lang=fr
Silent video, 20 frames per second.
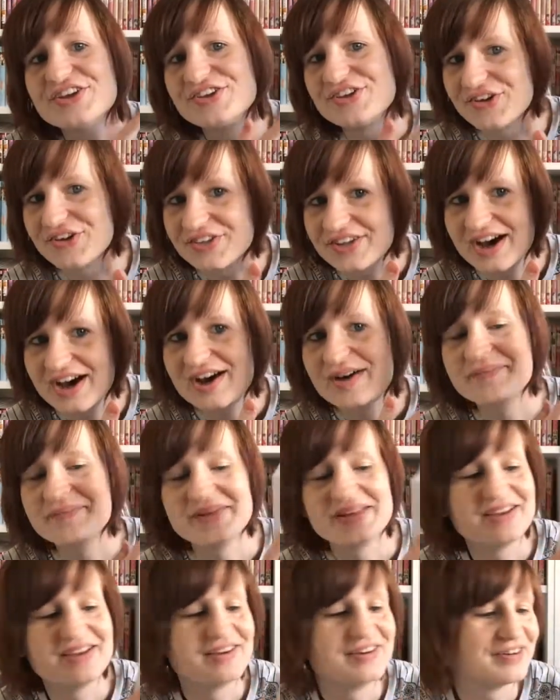Il y en a,
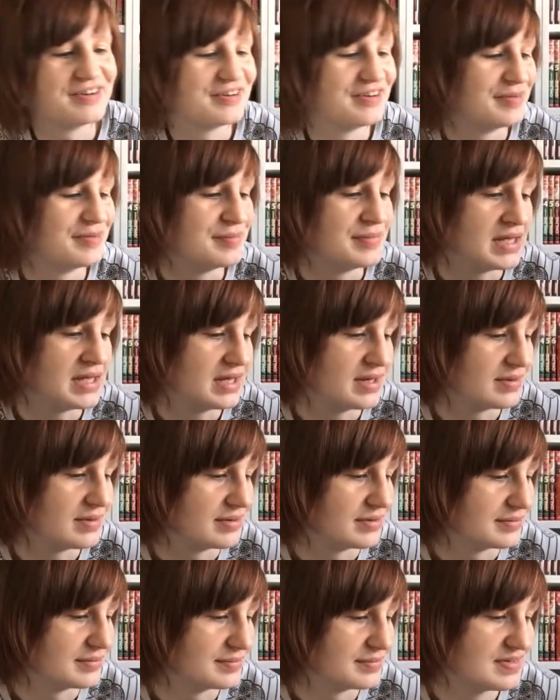mais, mais,
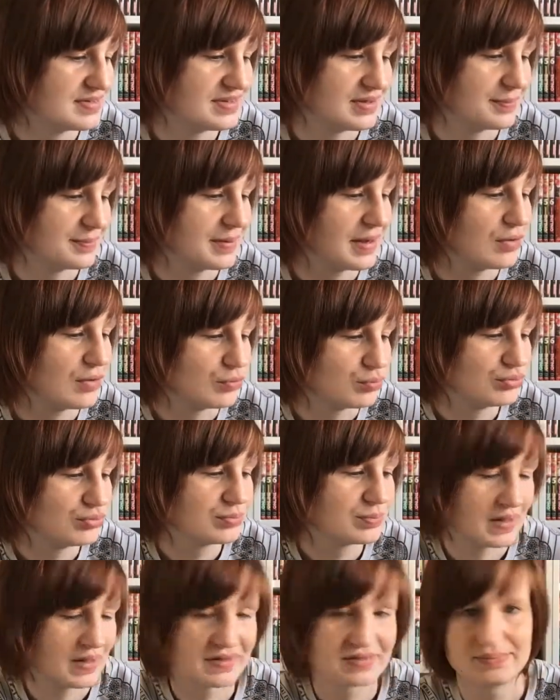mais c'est pas le but
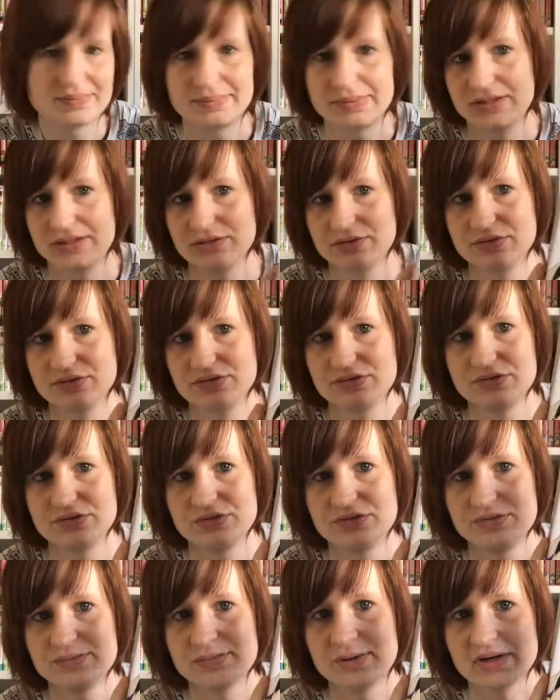principal du,
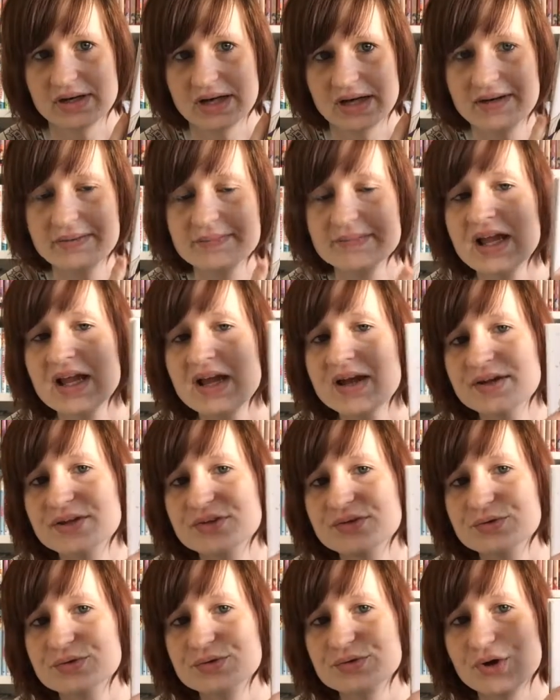du manga.
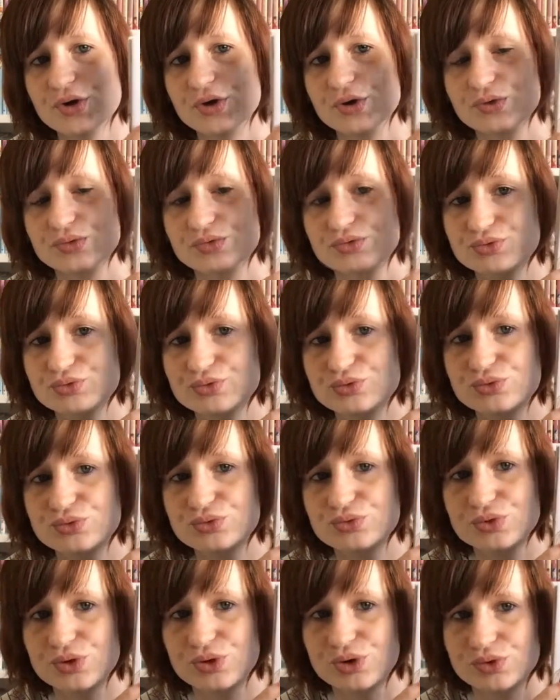Donc du
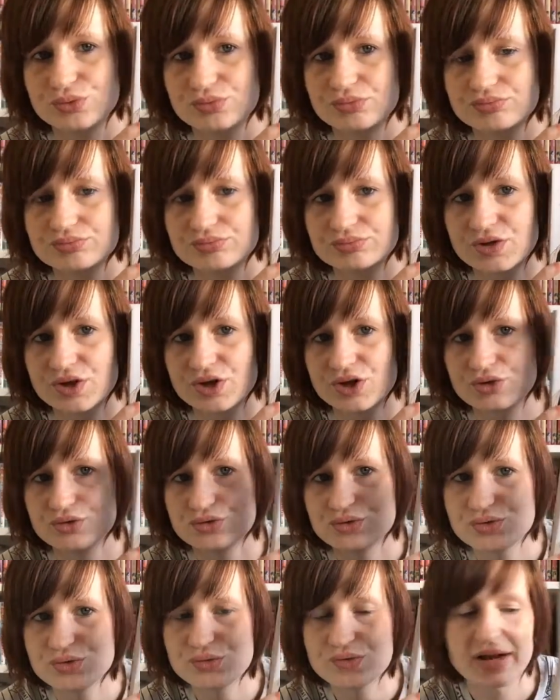coup,
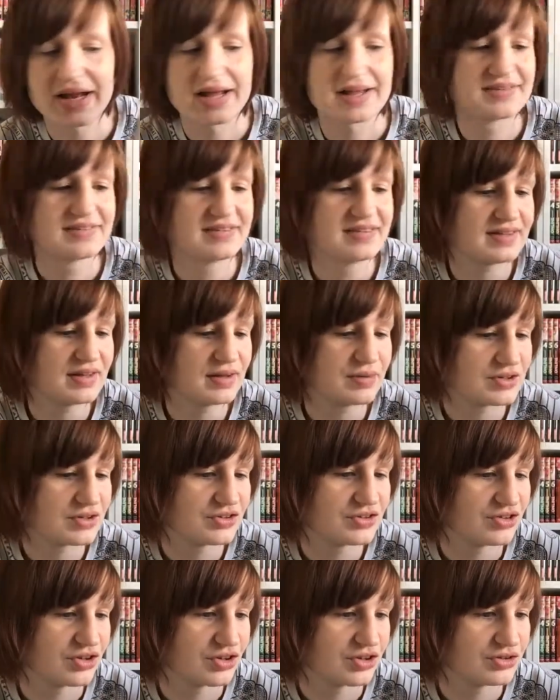du coup voilà, c'est un
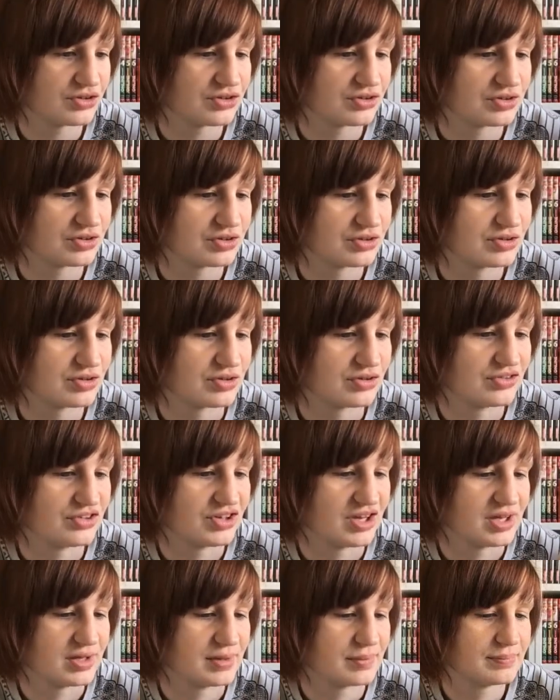one-shot que
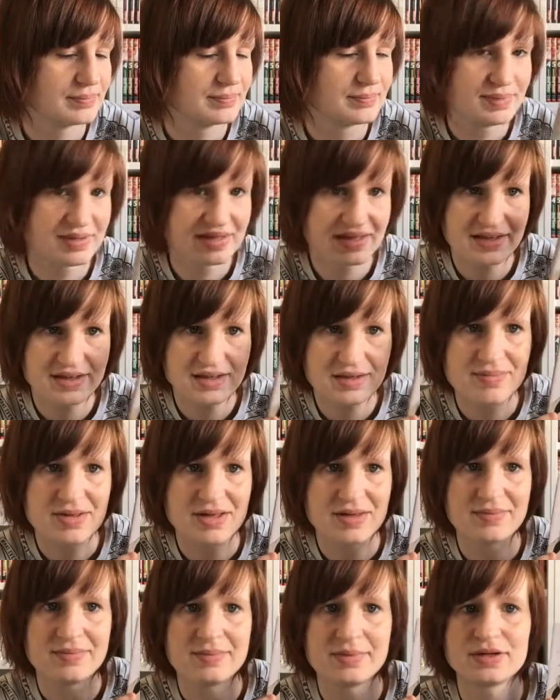j'ai bien
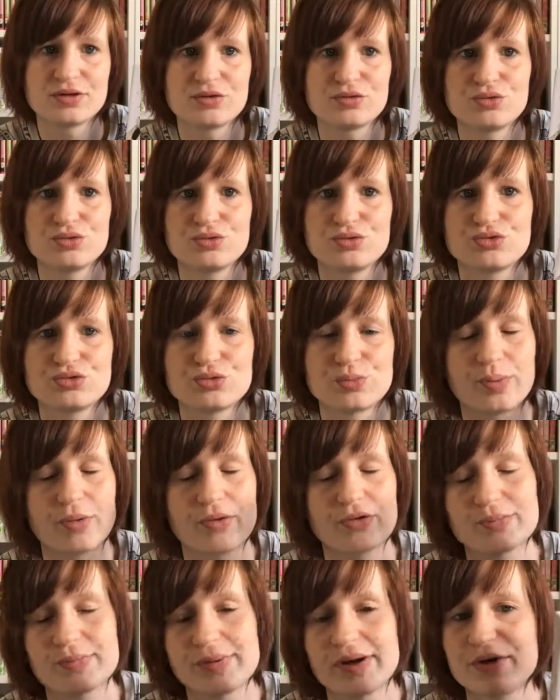aimé, mais que je
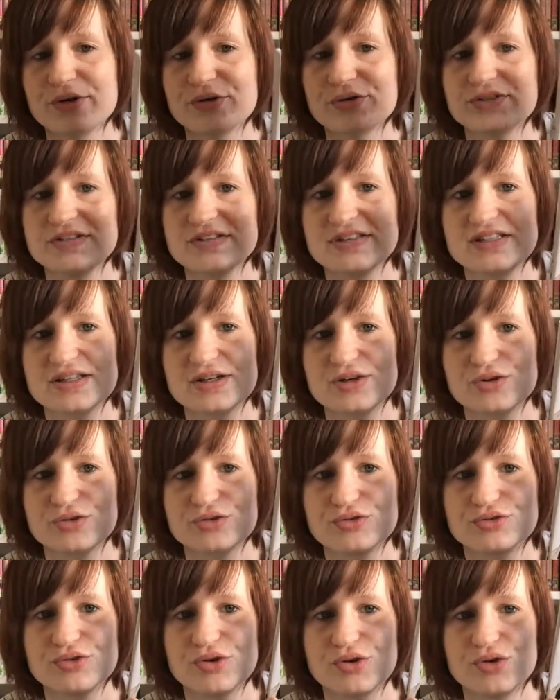pense pas retenir
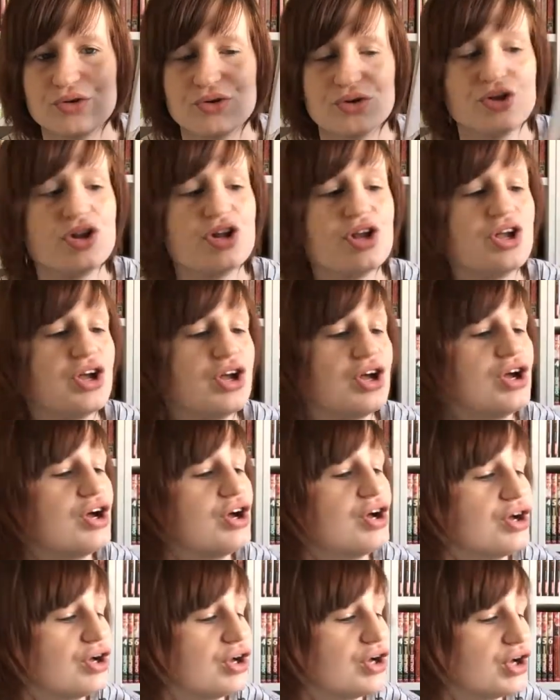dans
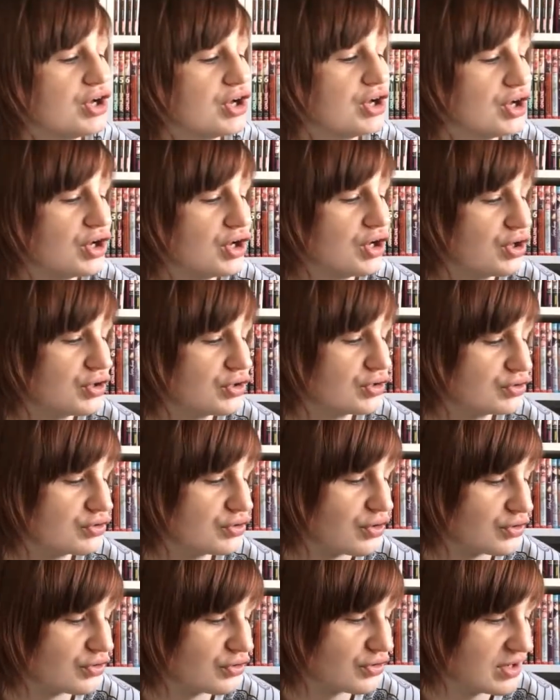
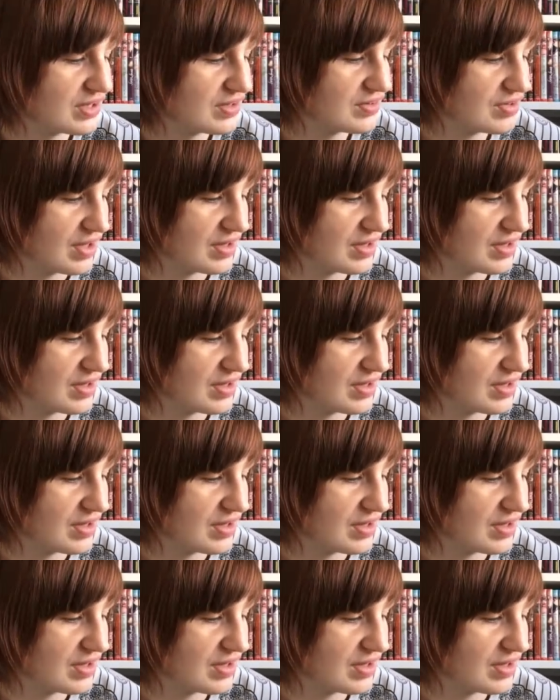dans, les